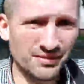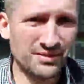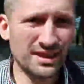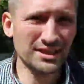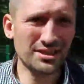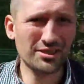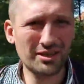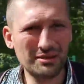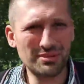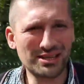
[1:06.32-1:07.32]
Witajcie
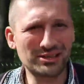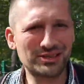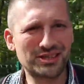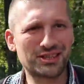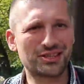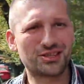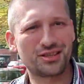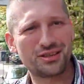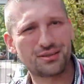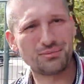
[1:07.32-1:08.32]
kochani bardzo
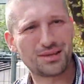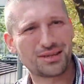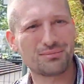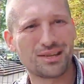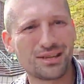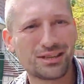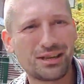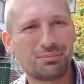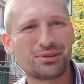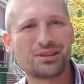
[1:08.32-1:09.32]
serdecznie, Marek Macher
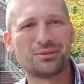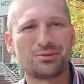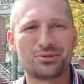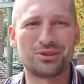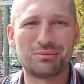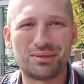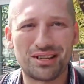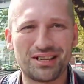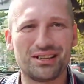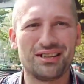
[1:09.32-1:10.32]
dla portalu
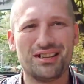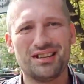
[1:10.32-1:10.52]
czujny.pl.